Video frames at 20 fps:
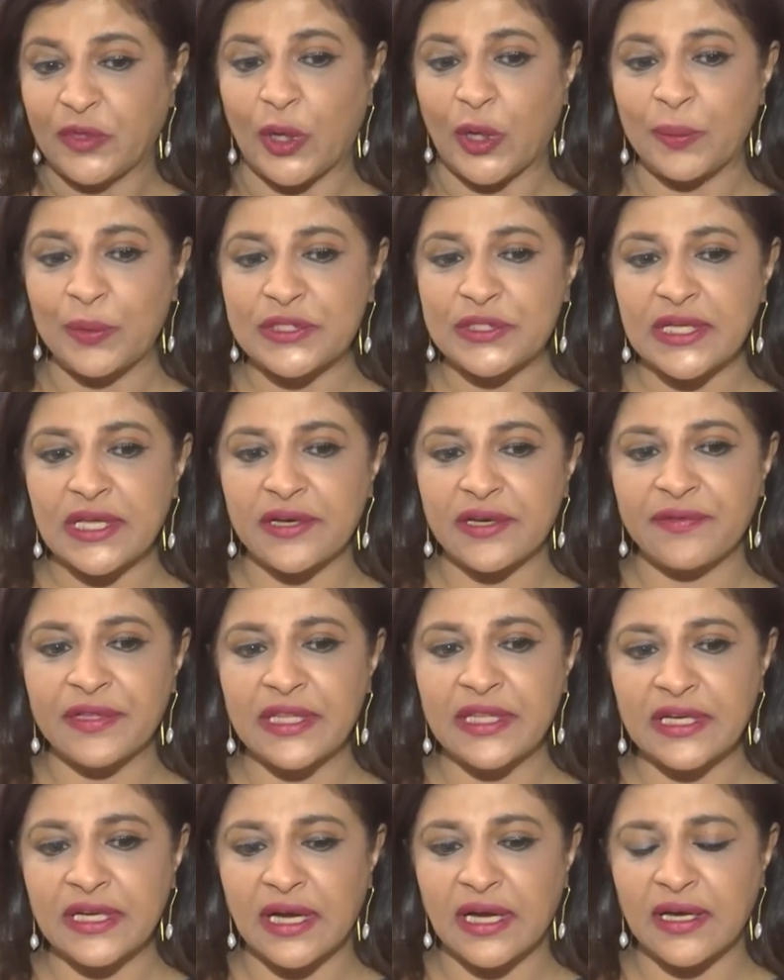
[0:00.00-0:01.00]
और मुझे अरविंद
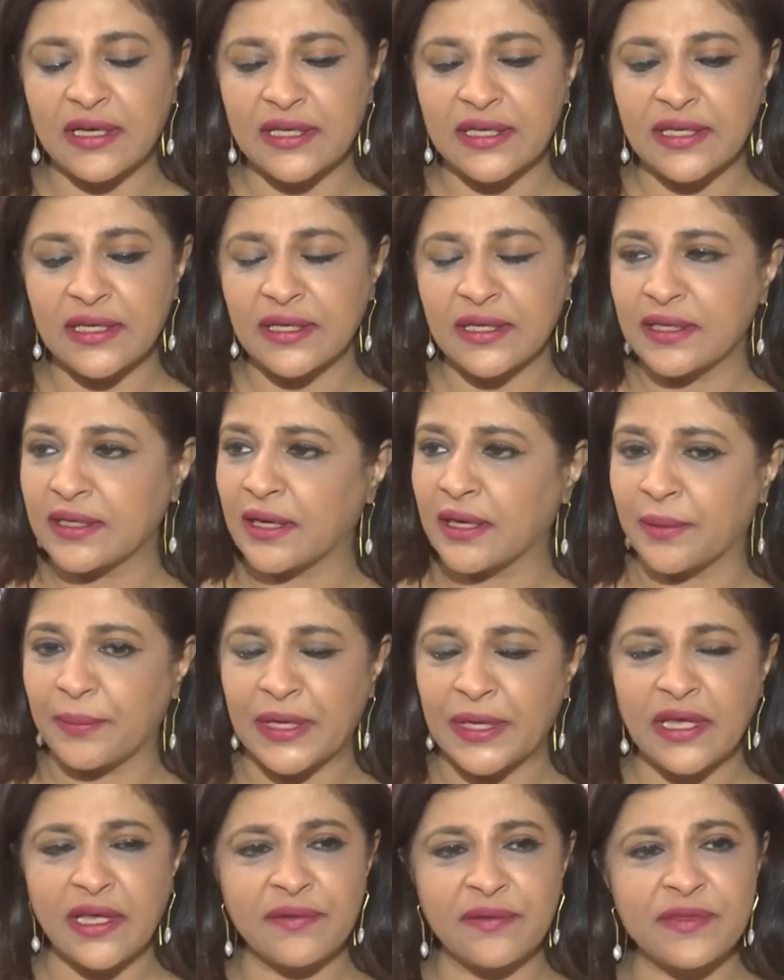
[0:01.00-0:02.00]
ने कहा कि
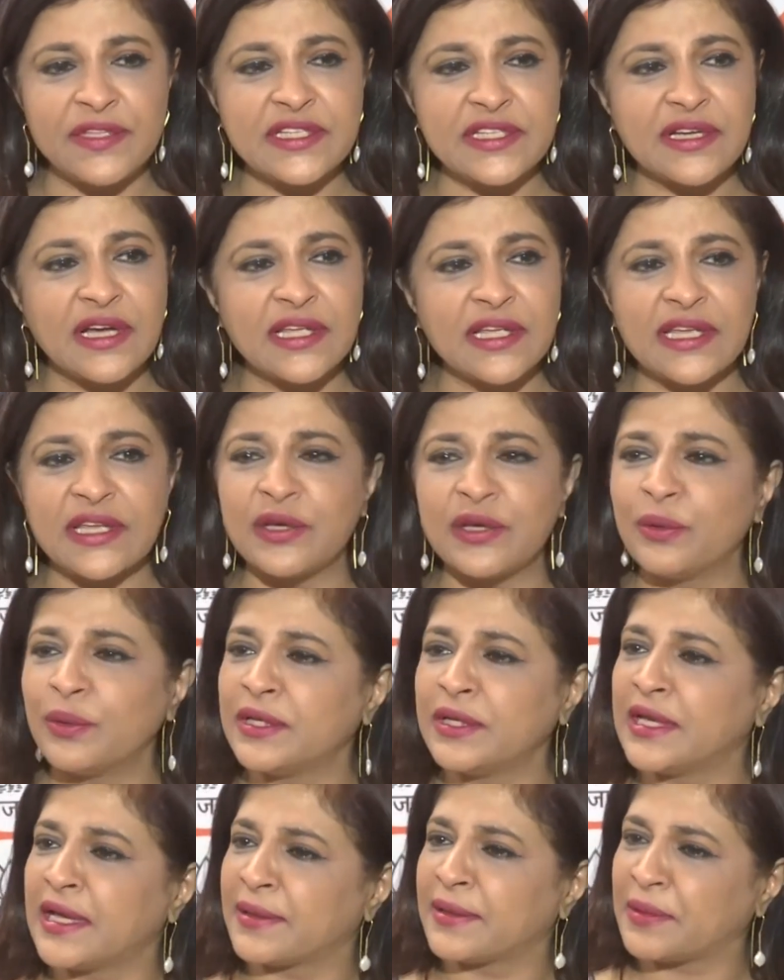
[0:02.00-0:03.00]
मैंने अरविंद से कहा क्यों
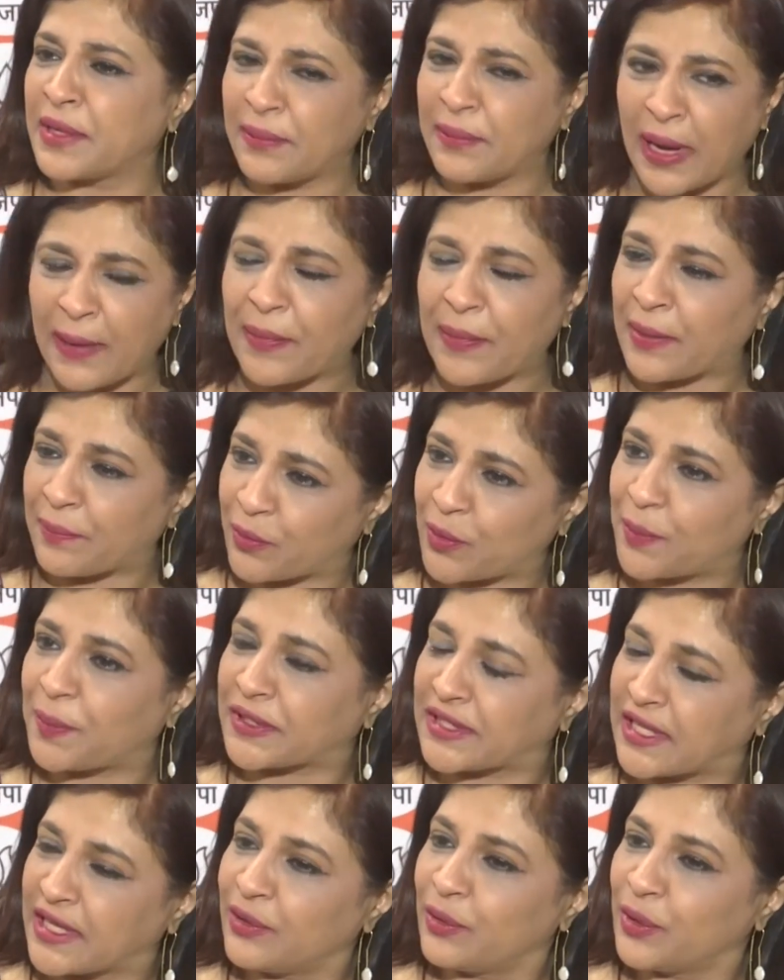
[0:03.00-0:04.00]
ये, ये आप, आपको
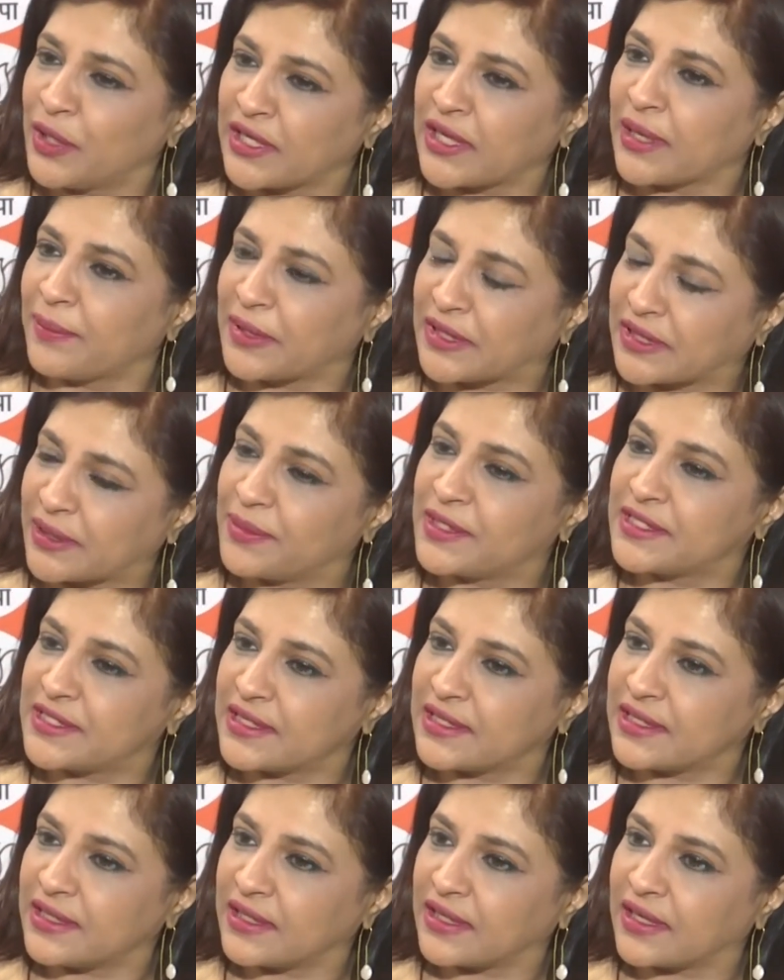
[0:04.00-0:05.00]
पता है इन्होंने क्या
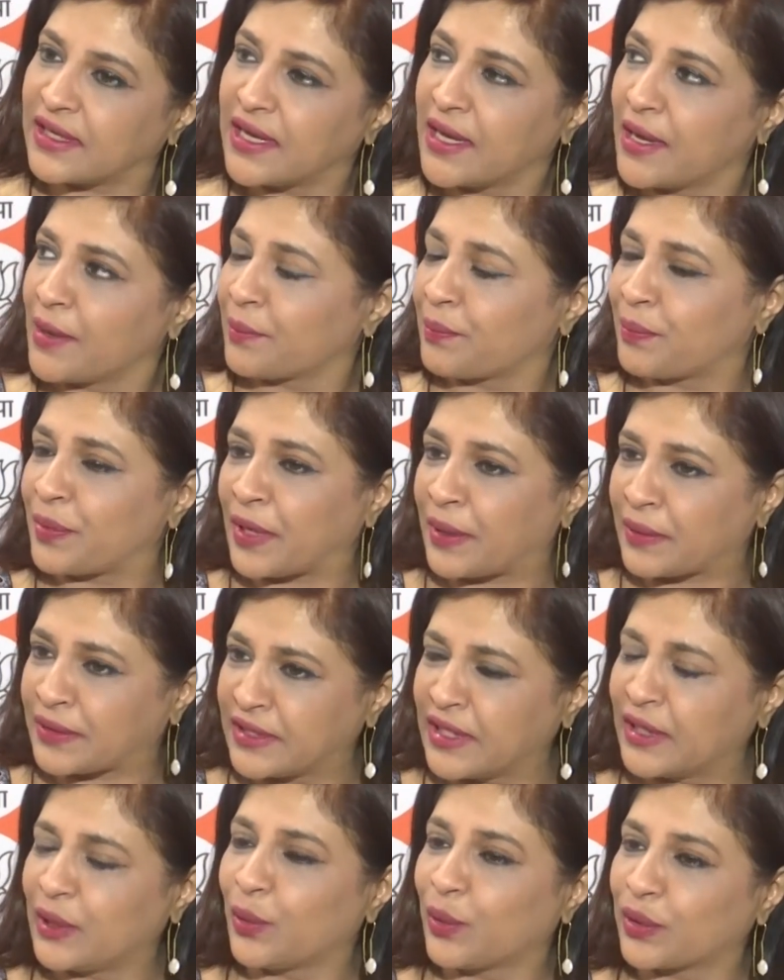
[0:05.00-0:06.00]
बदतमीजी की है
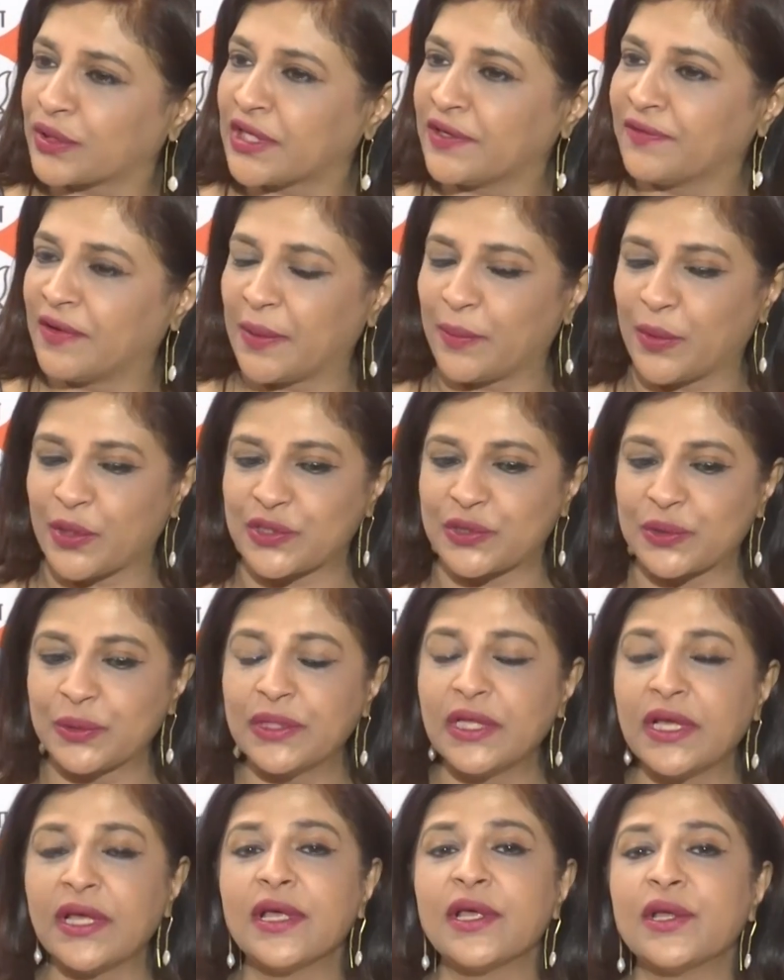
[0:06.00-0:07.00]
इतने लोग थे वहां
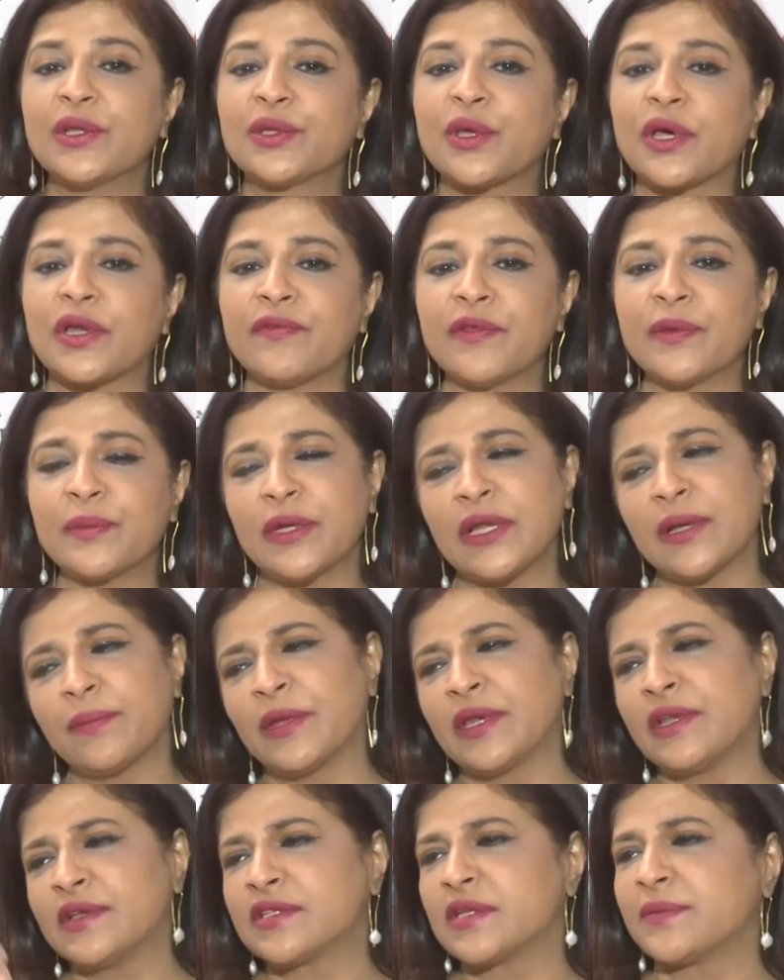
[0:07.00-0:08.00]
मौजूद तो अरविंद बोले
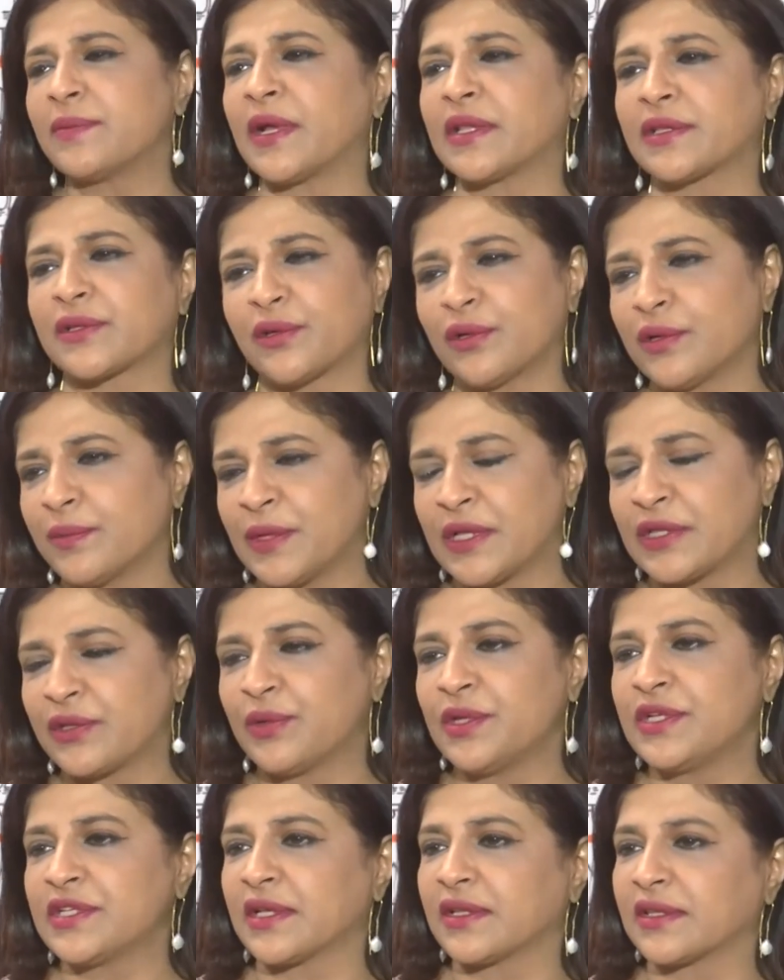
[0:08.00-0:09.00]
मनीष से बात करो मैं तो
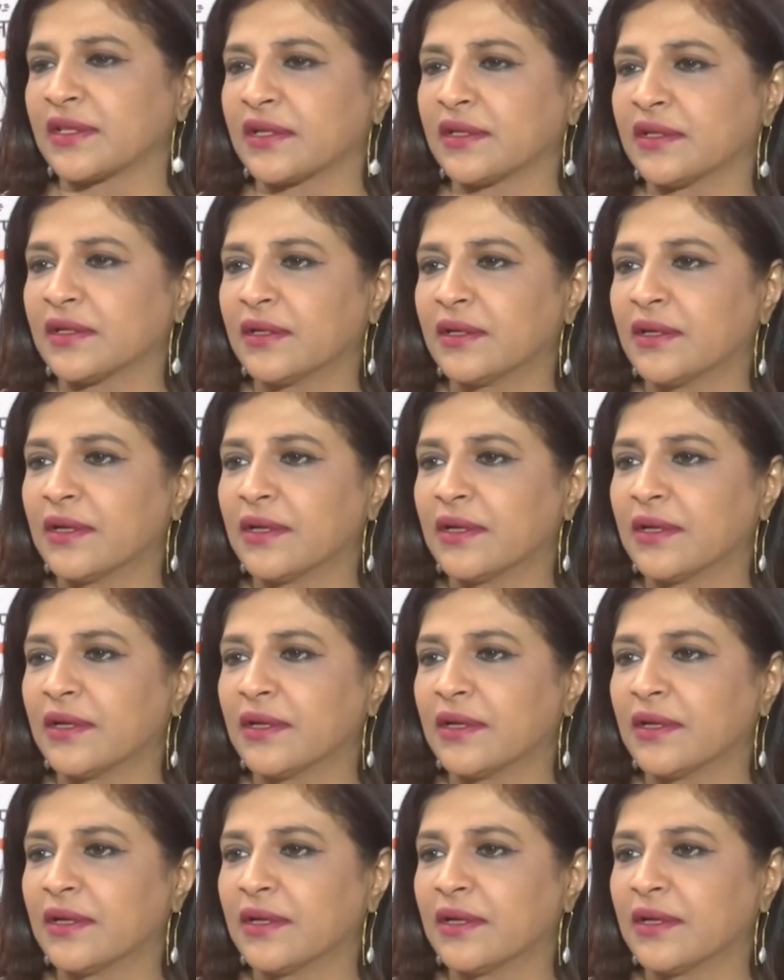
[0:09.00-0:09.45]
नहीं जानता